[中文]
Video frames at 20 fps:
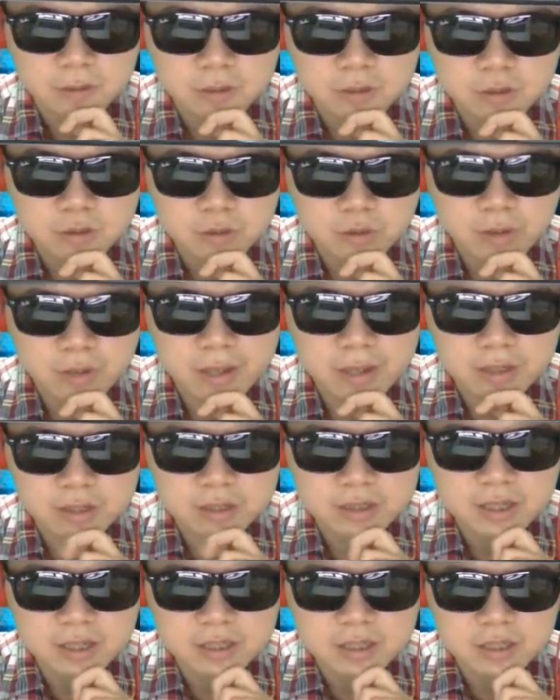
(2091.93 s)
手感一
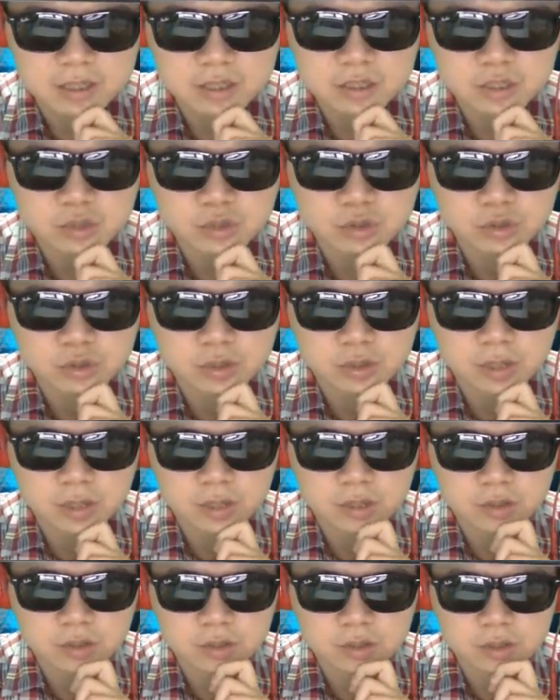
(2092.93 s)
下子失去，那也
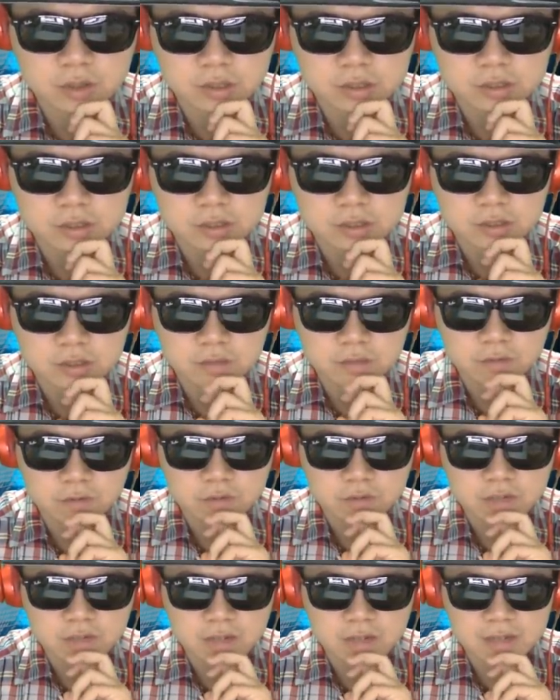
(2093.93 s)
有可能是
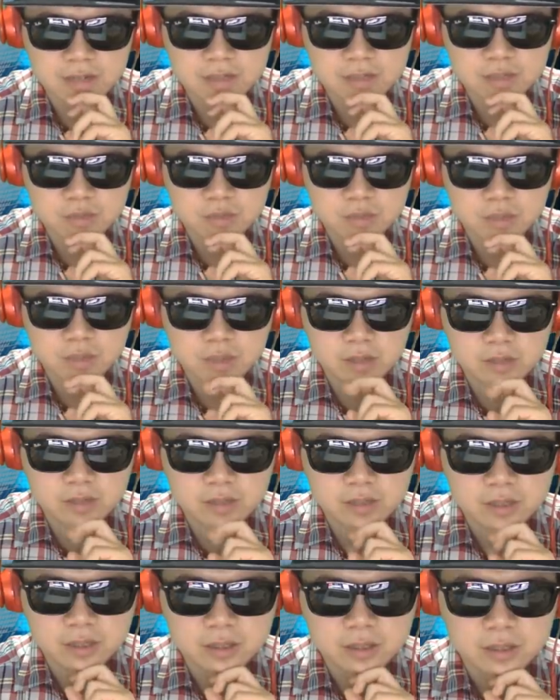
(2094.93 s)
风向还在做调
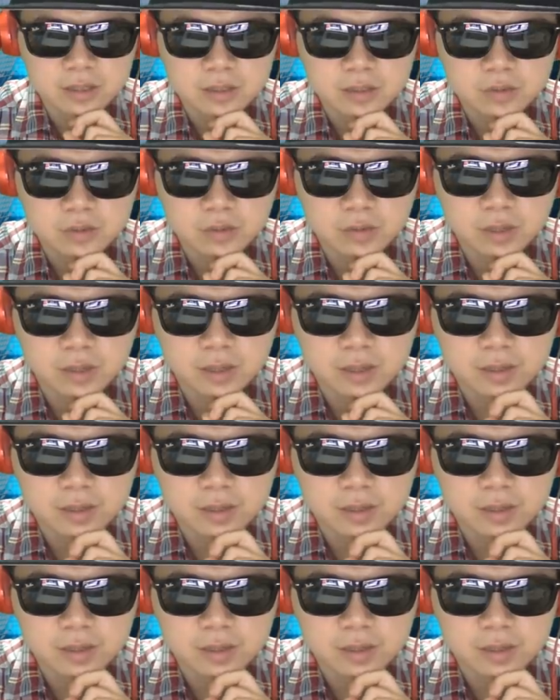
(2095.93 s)
整，对。